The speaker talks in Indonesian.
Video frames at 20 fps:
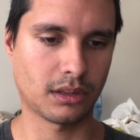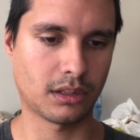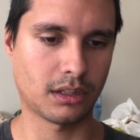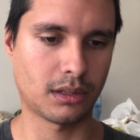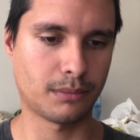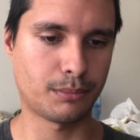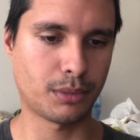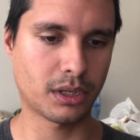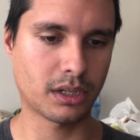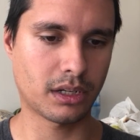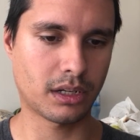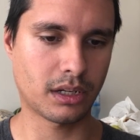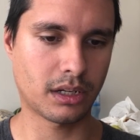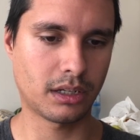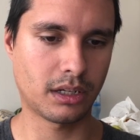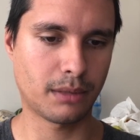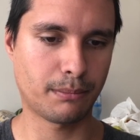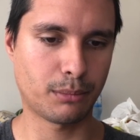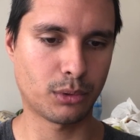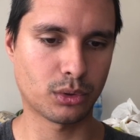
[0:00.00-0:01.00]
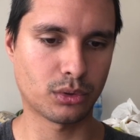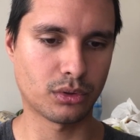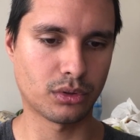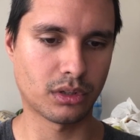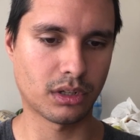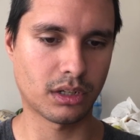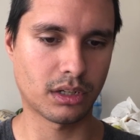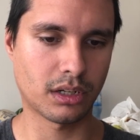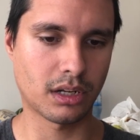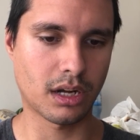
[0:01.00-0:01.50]
Apakah ada
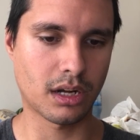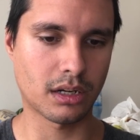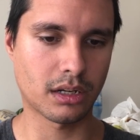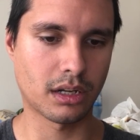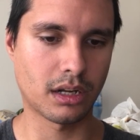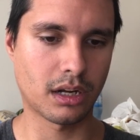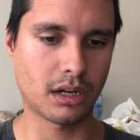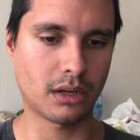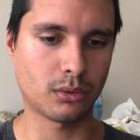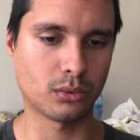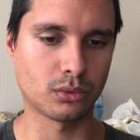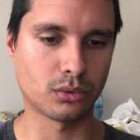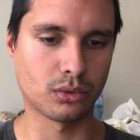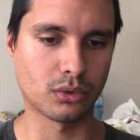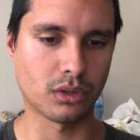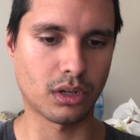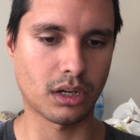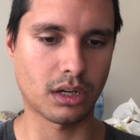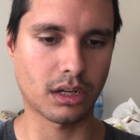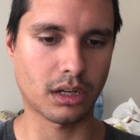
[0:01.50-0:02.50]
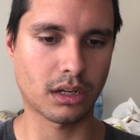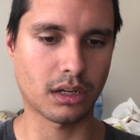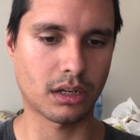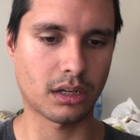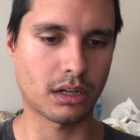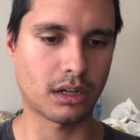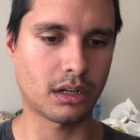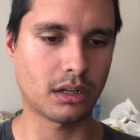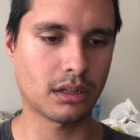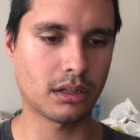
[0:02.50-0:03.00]
potongan harga untuk
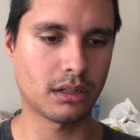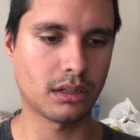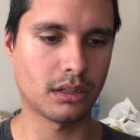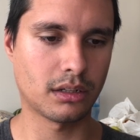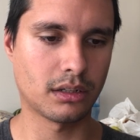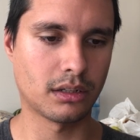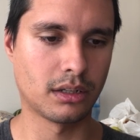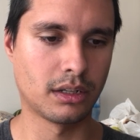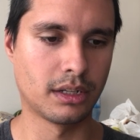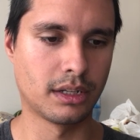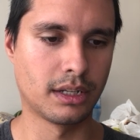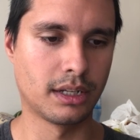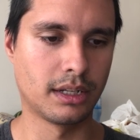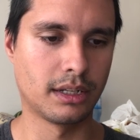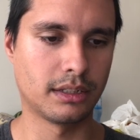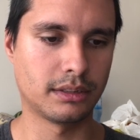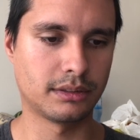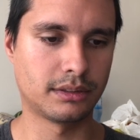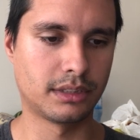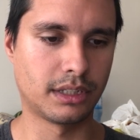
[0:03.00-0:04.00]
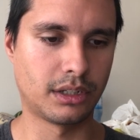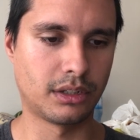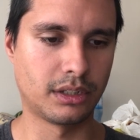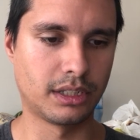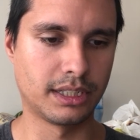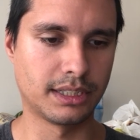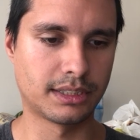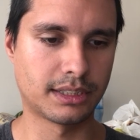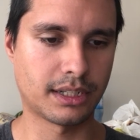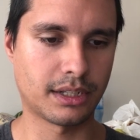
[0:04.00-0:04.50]
anak-anak? Is there a
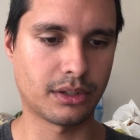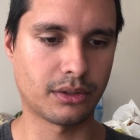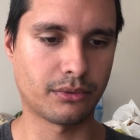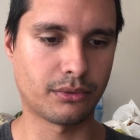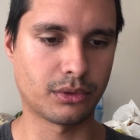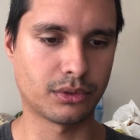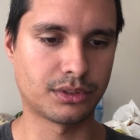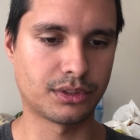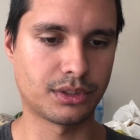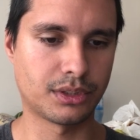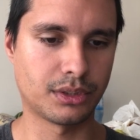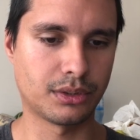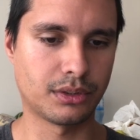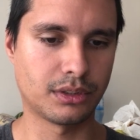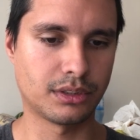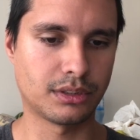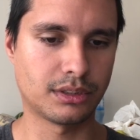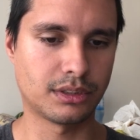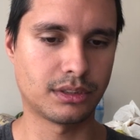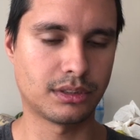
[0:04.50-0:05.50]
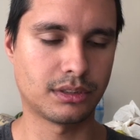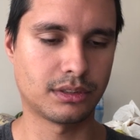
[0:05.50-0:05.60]
discount for students?